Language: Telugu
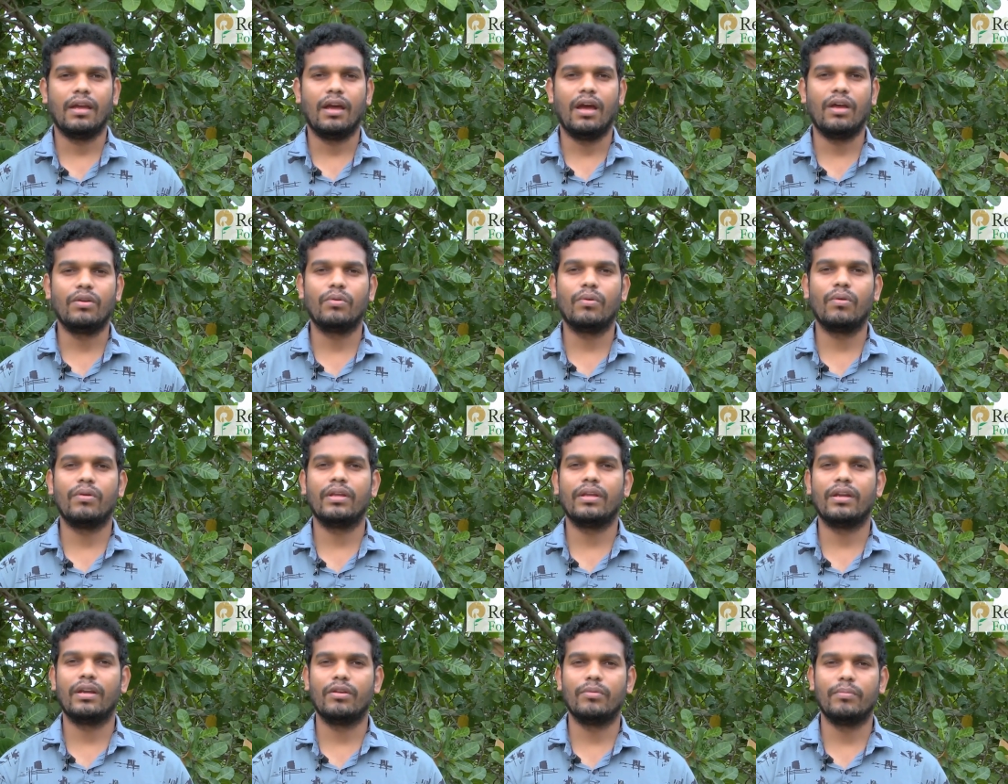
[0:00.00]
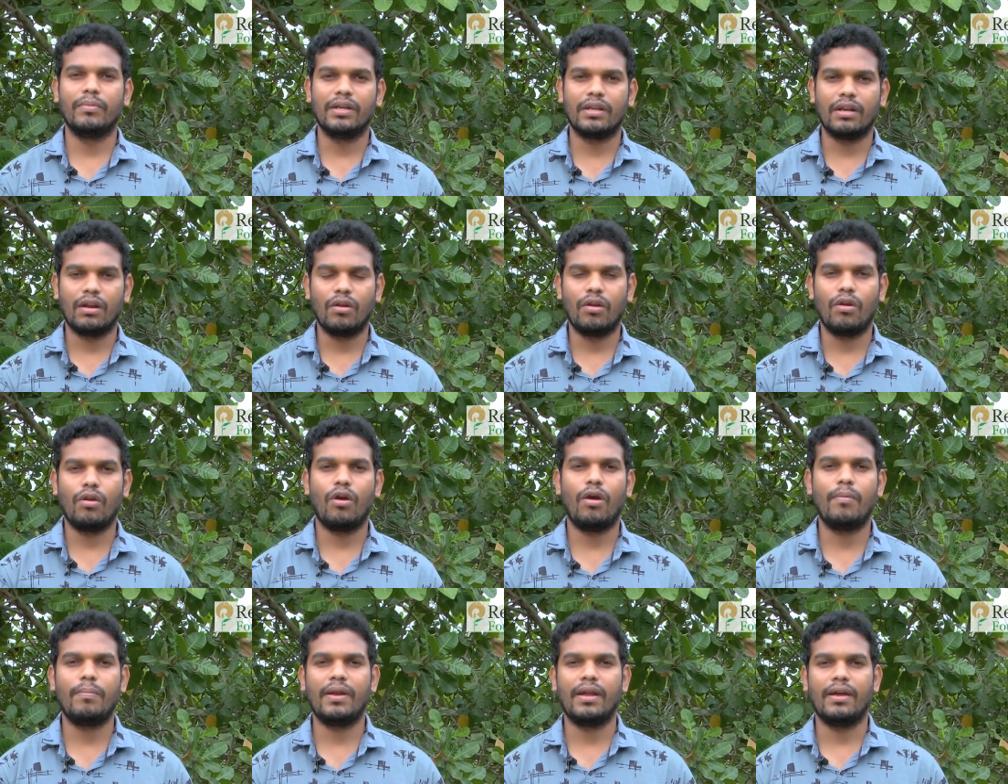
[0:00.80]
ఆనుకొని రెండు మీటర్ల
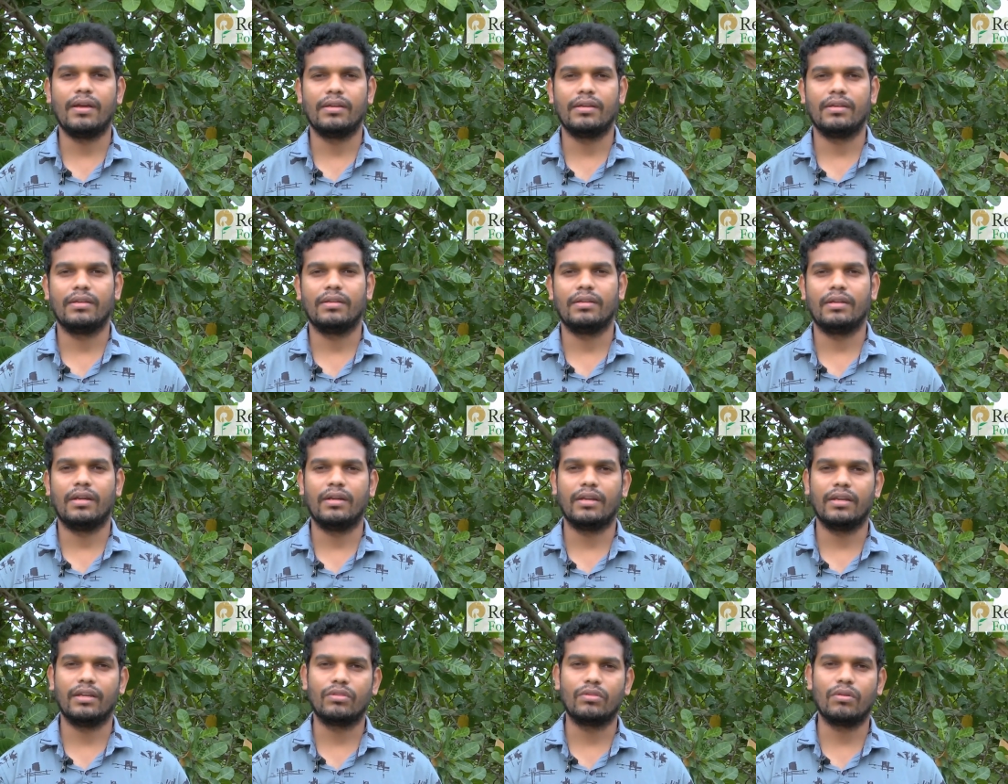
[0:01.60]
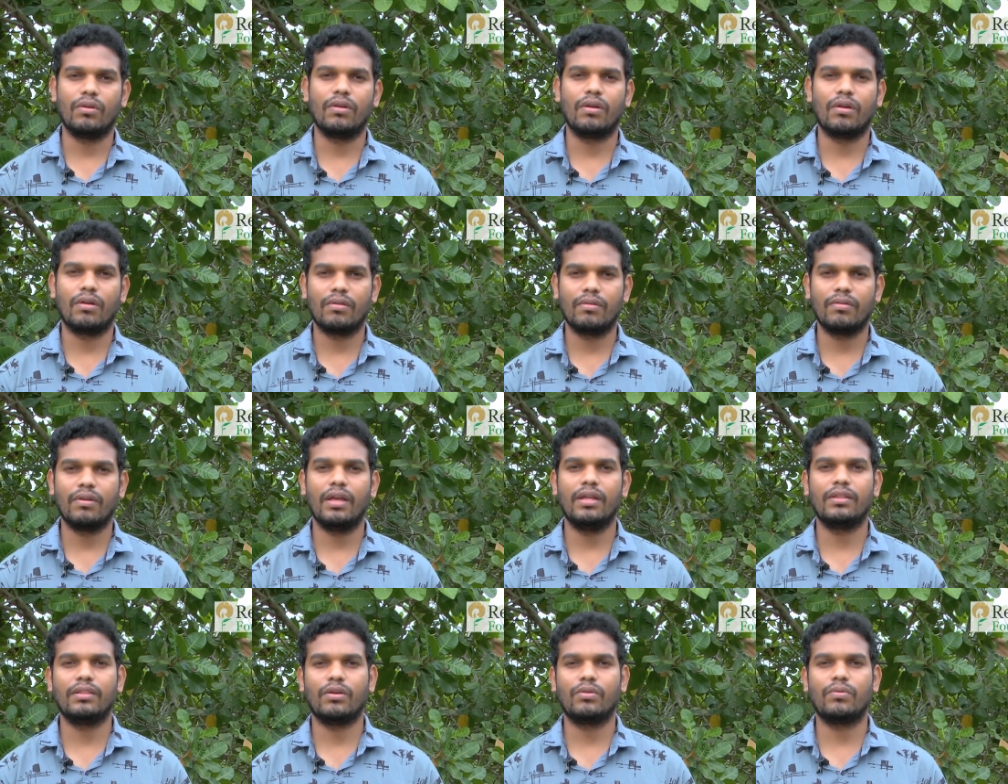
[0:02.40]
లోపల అంటే ఎత్తులో
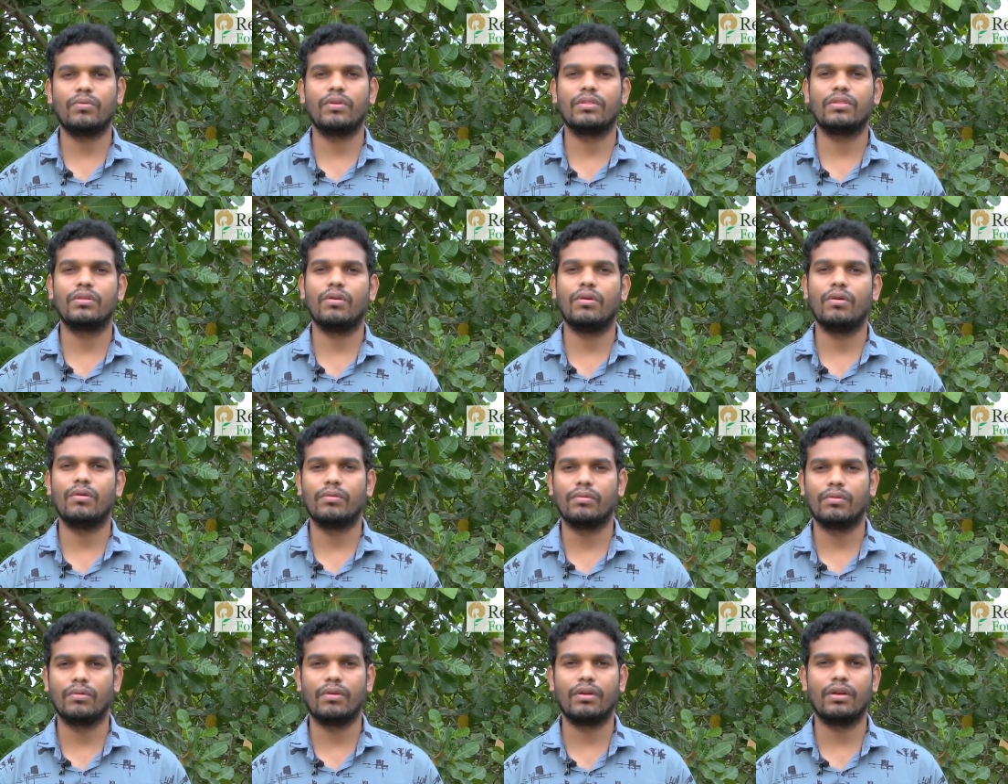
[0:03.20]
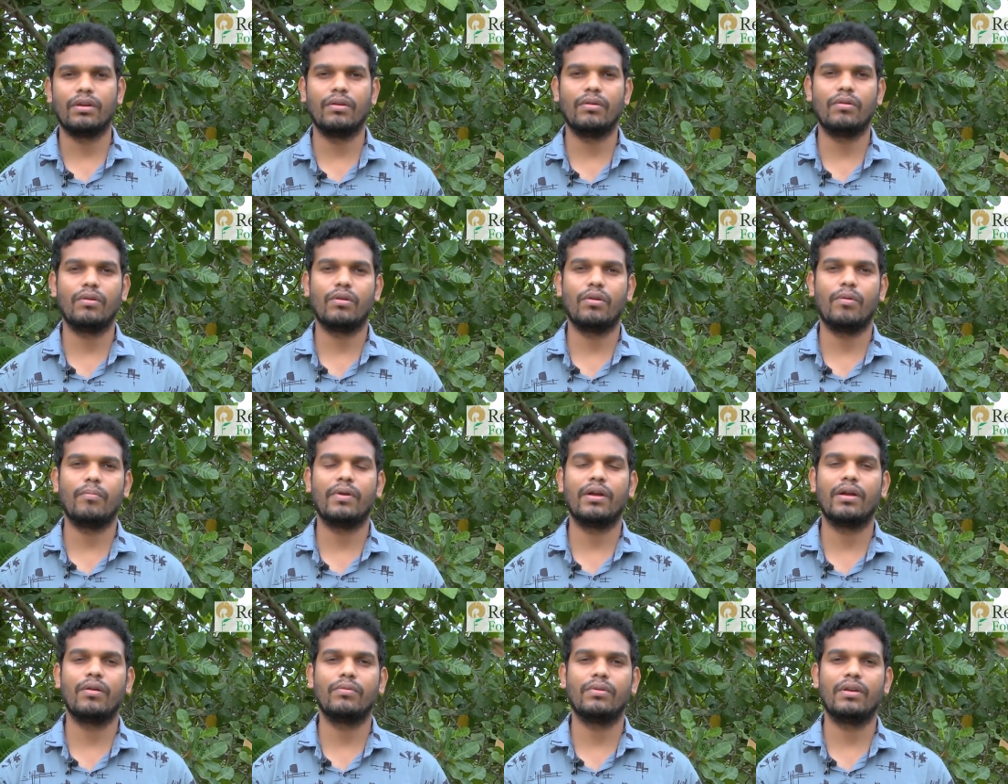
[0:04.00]
కాకుండా తక్కువ ఎత్తులో ఇంకో రెండో
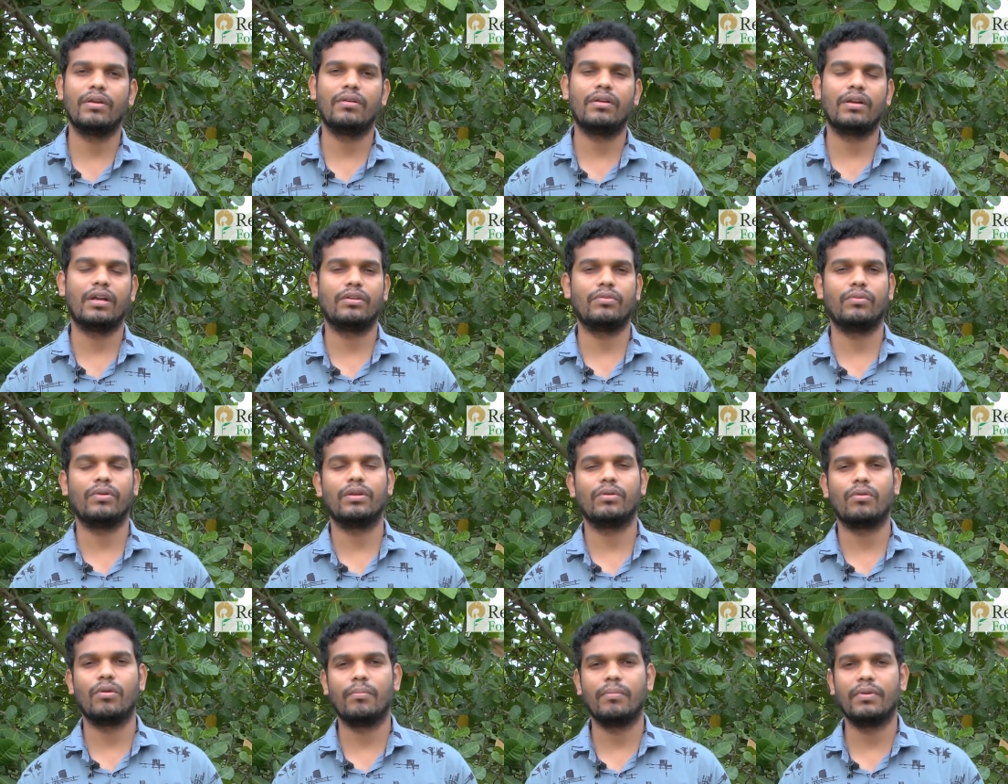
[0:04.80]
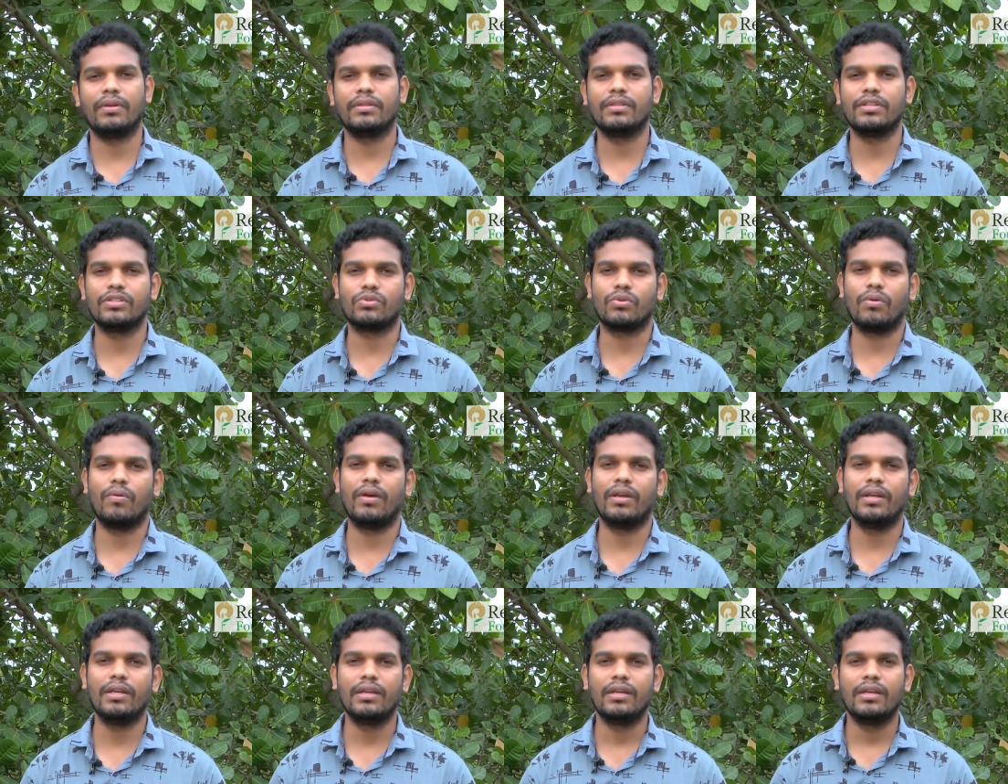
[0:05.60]
కొమ్మగా ఉన్న అటువంటి కొమ్మలను
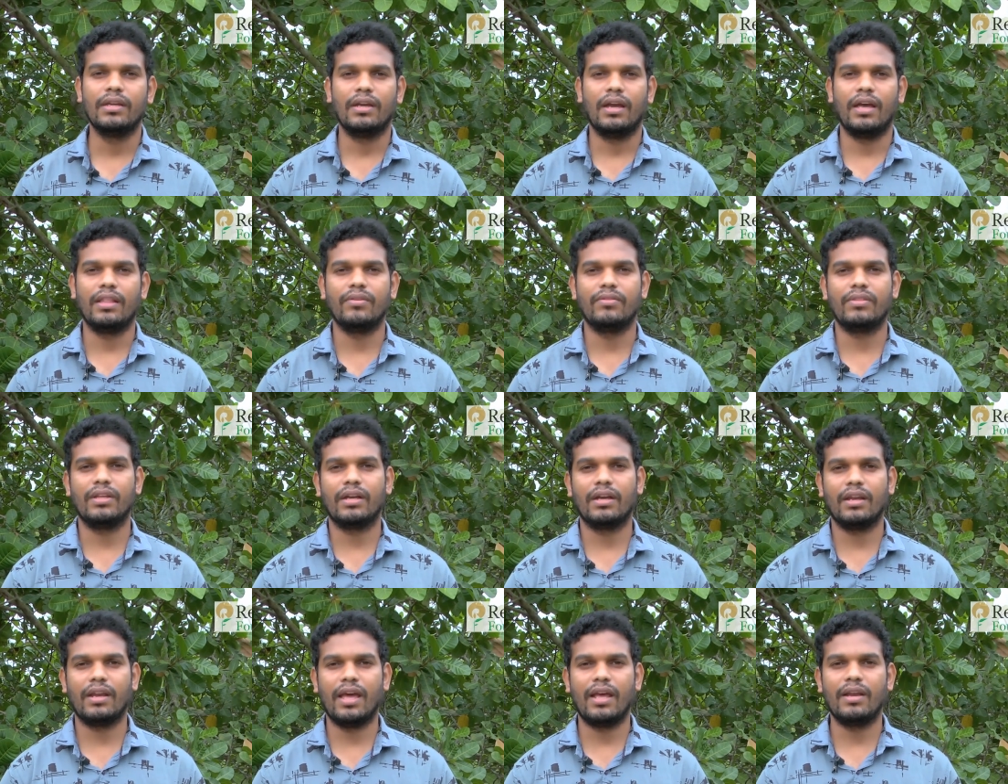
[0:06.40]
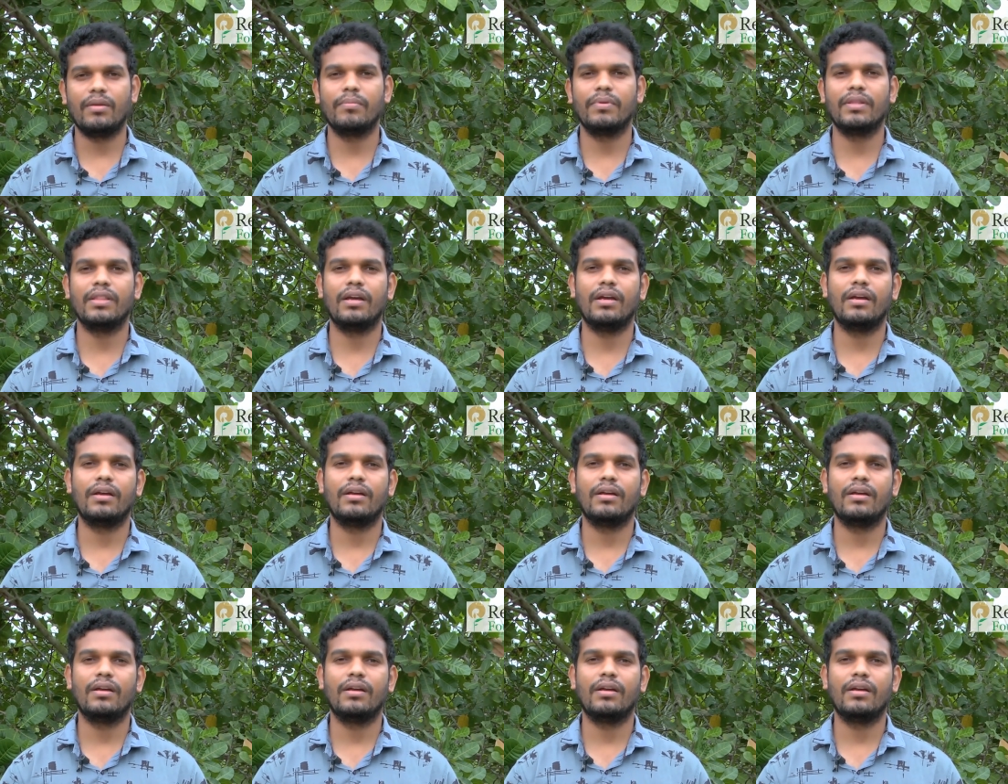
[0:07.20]
తీసుకోవాలి అదేవిధంగా నేల మీద